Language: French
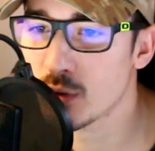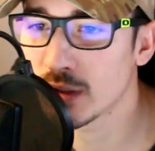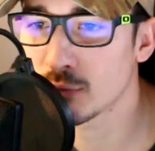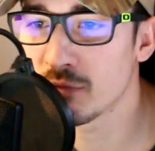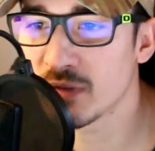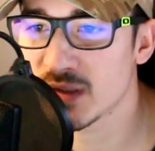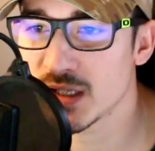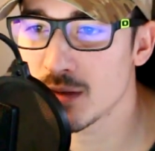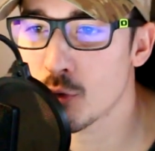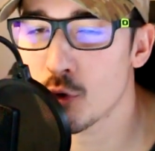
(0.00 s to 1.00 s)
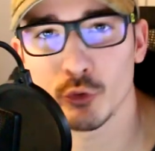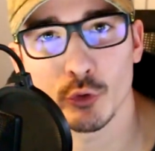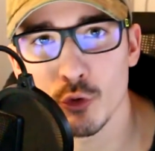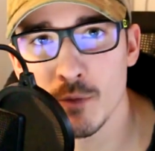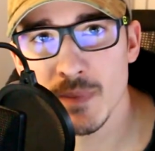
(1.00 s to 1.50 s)
On la trouve facilement
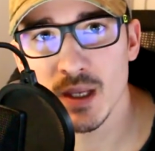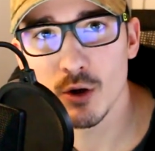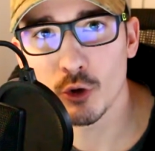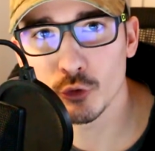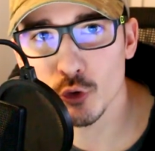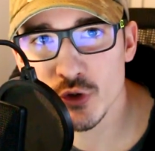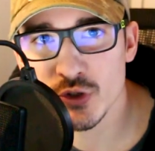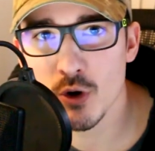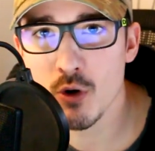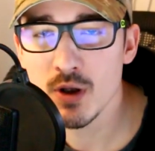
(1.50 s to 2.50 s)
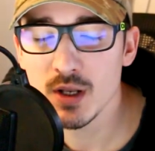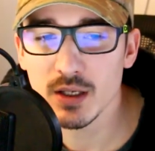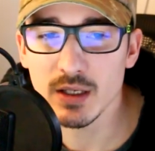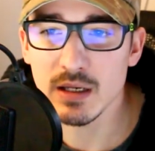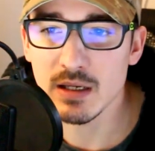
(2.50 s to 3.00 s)
entre, entre 100
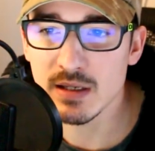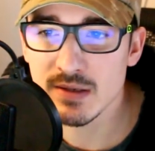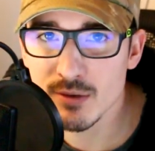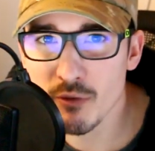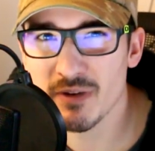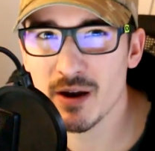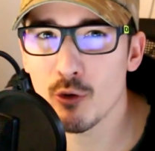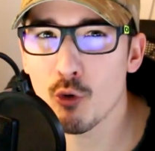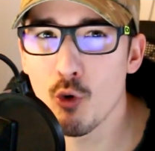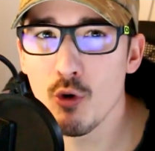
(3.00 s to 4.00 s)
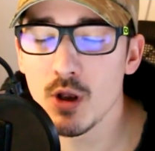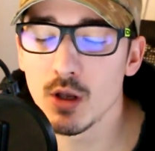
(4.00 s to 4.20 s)
et 120 euros.